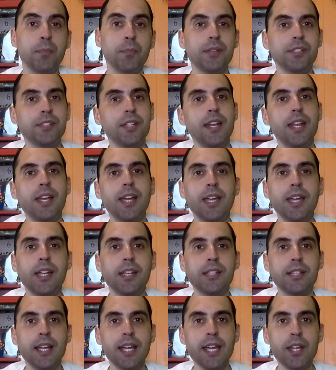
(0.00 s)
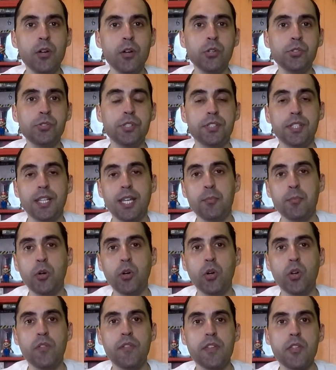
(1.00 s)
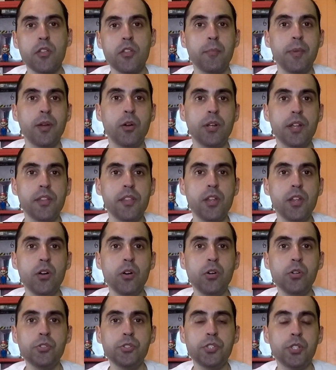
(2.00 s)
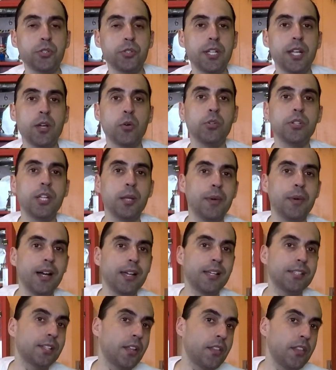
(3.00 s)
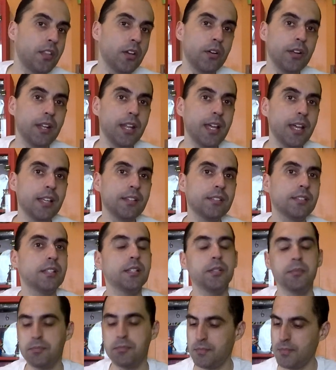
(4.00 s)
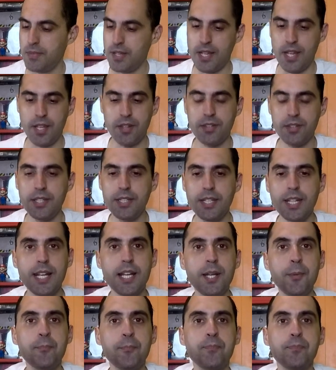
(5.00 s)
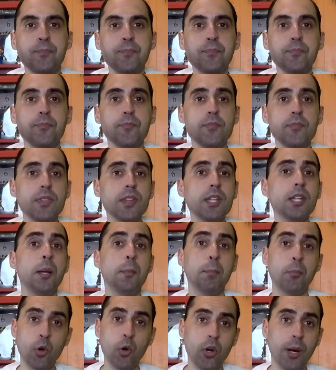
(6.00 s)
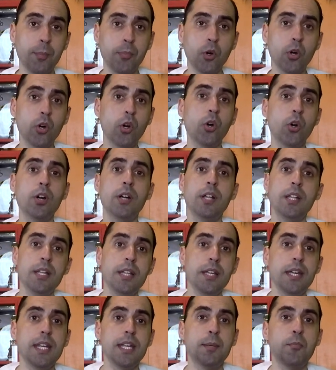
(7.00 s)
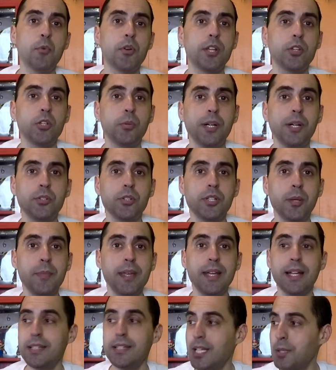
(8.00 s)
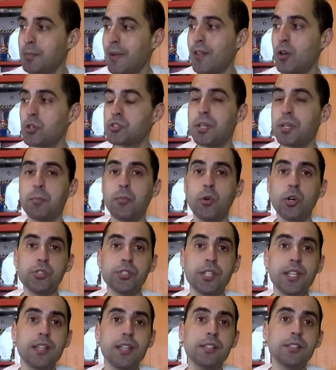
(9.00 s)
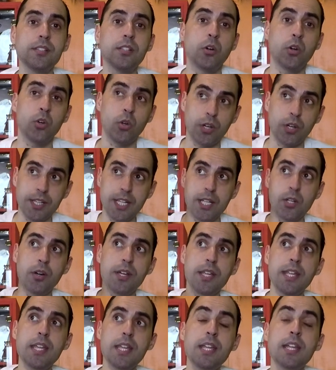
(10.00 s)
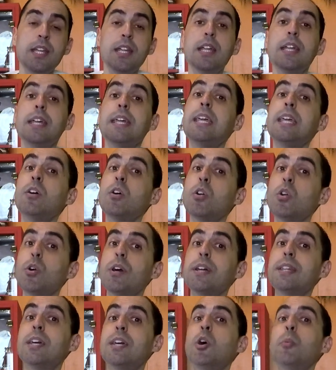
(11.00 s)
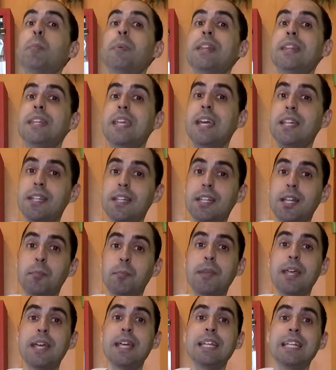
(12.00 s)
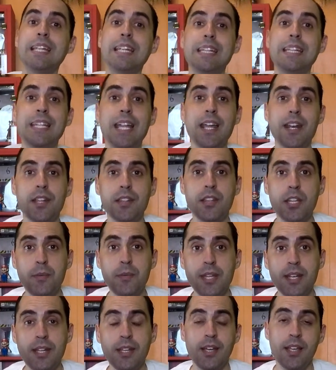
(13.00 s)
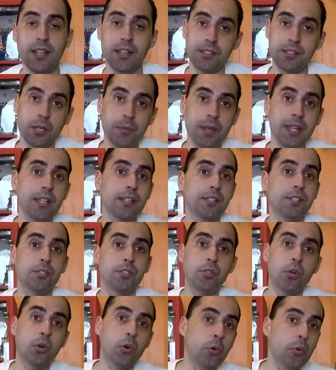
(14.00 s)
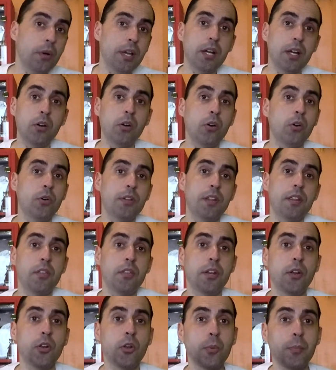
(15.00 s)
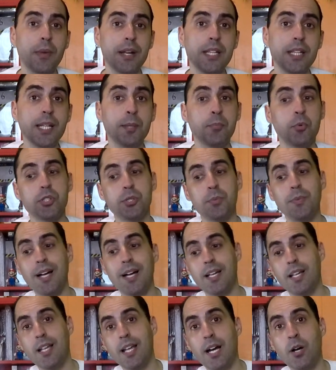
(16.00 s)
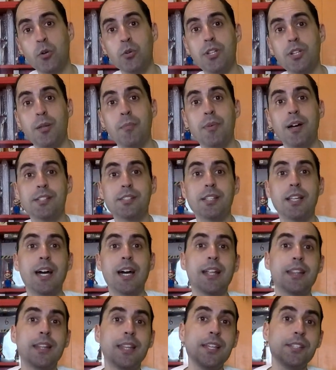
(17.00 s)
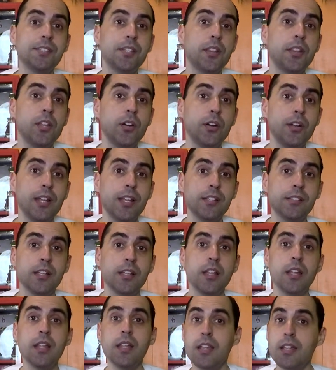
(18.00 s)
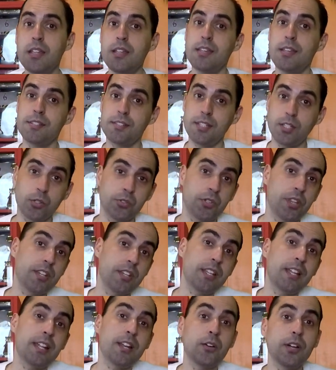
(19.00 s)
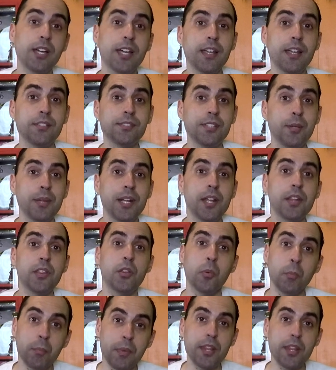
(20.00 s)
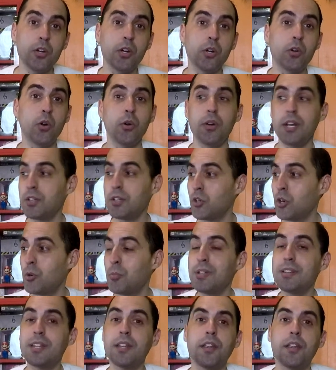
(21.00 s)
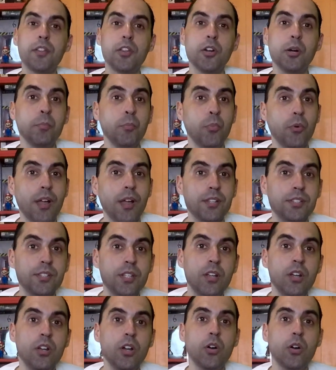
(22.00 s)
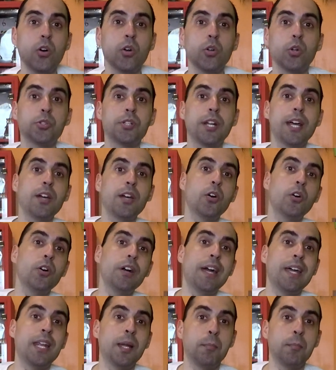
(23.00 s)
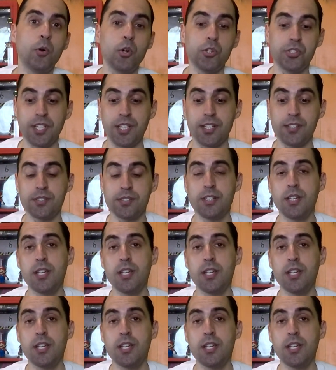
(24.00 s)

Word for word: pensaré que traeros, si seguimos con los vídeos de mi colección, si os traigo últimas adquisiciones, etcétera. Poco a poco iremos retomando también el tema de los unboxings, con lo que tengo aquí y con lo que tengo pendiente también de recibir, que ya sabéis que si son juegos o ediciones normalitas, pues van a últimas adquisiciones y si considero que se merece un vídeo en concreto como esta edición, pues os lo traigo en unboxings.